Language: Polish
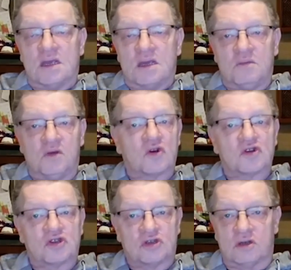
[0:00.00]

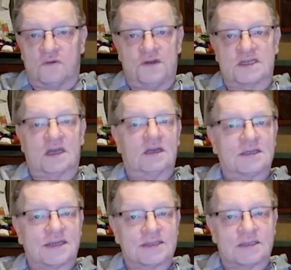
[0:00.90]
miłość do
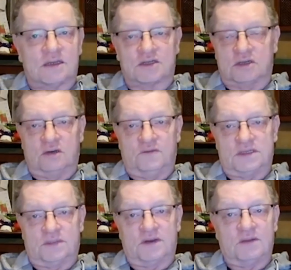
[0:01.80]
fiskalizacji naszego
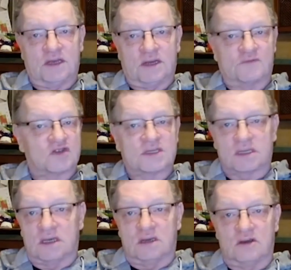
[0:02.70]
wicepremiera,
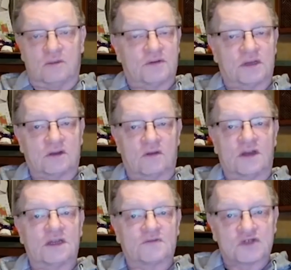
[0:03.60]
wszystkiego i
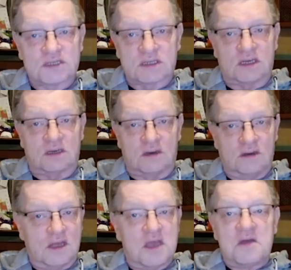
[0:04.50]
opodatkowania
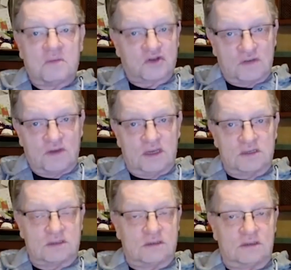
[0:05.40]
wszystkiego, może
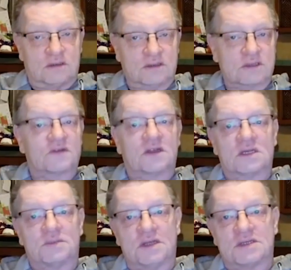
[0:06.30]
wejść. To co
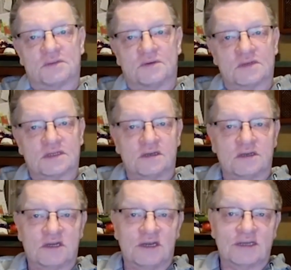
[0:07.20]
wtedy z 500 plus
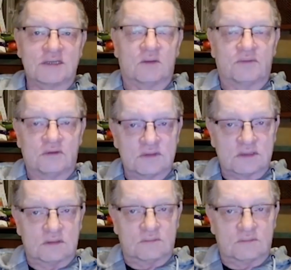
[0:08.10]
stanie się ile? 100 plus?